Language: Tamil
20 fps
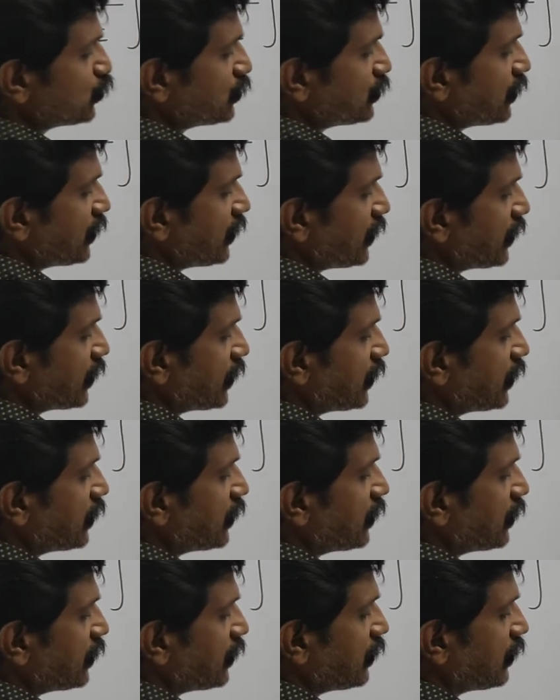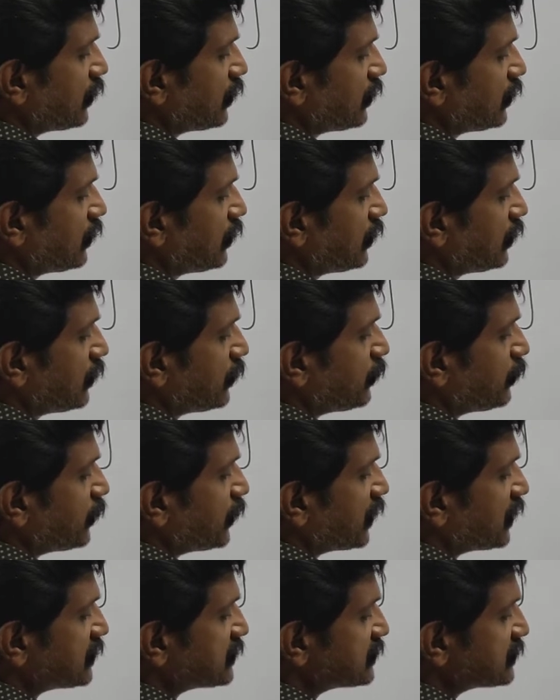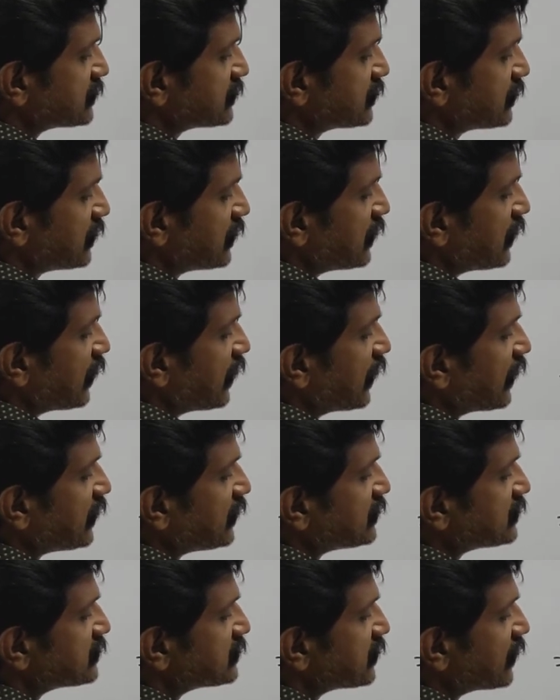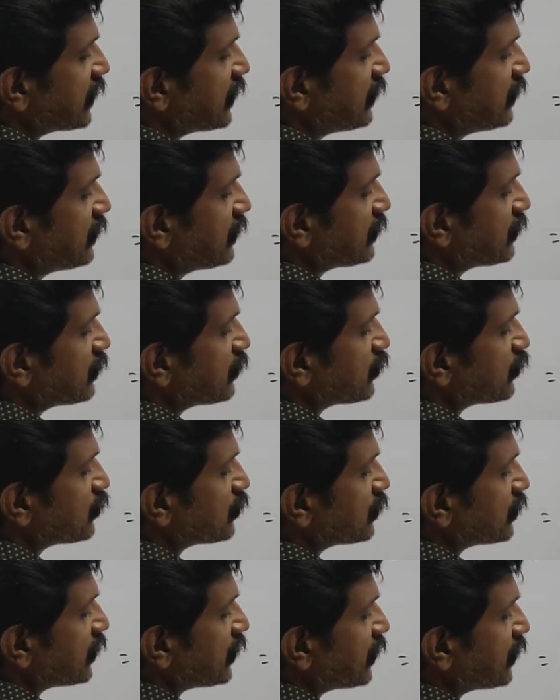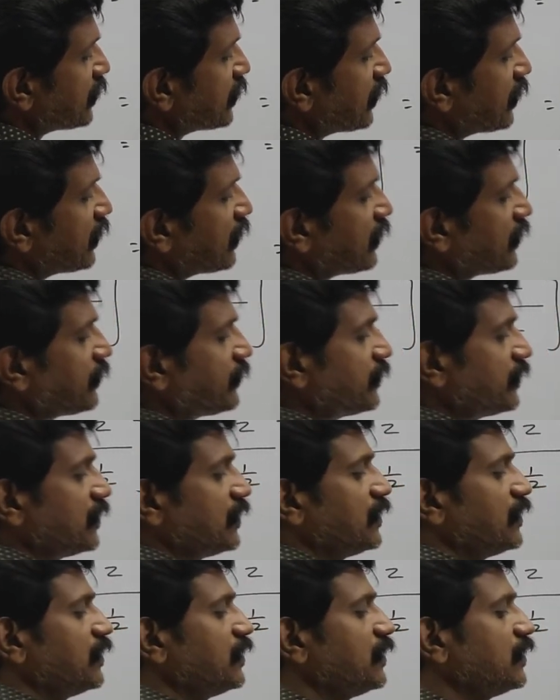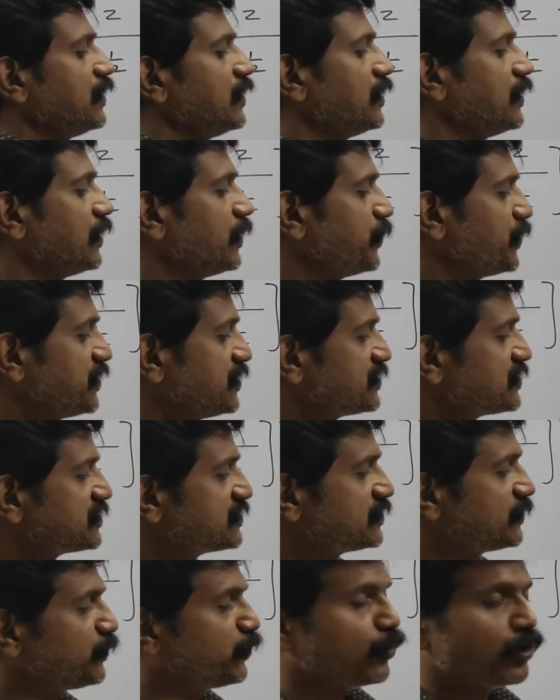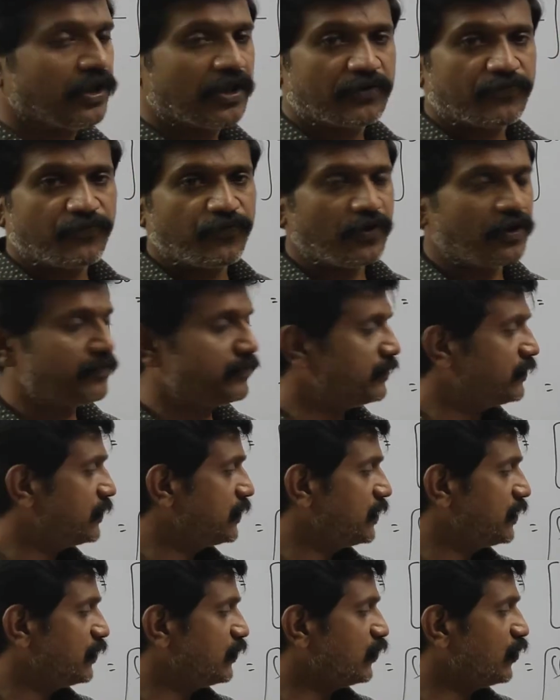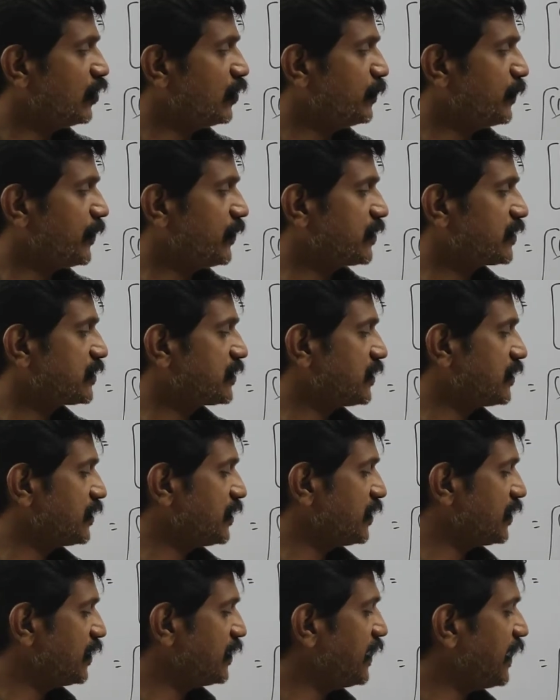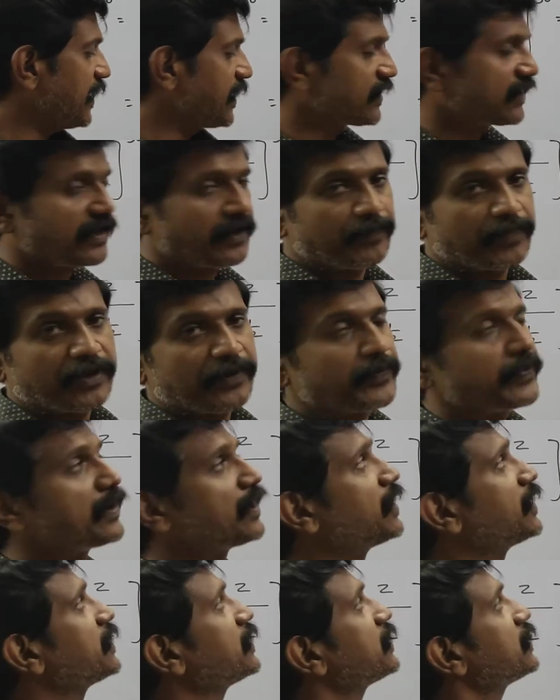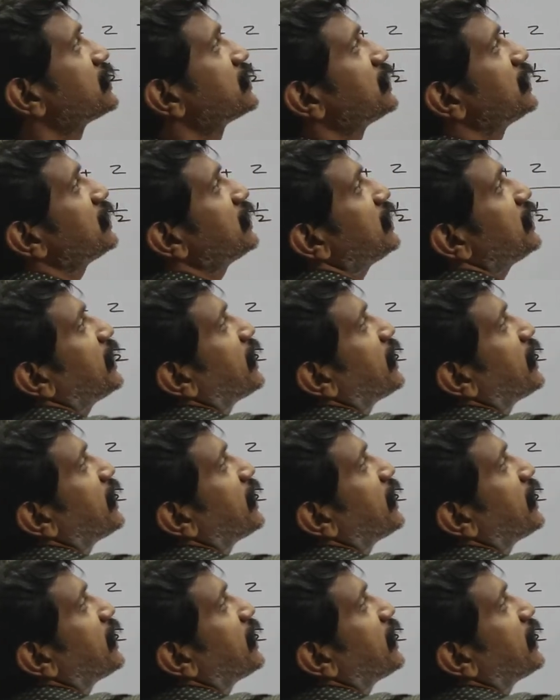டூ தீட்டா ப்ளஸ் i sin 2 theta அப்போ திஸ் இஸ் அ போலார் ஃபார்ம் ஓல் பவர் நான் direct அப்ளை பண்ணலாம் இங்கே தேர்ட்டி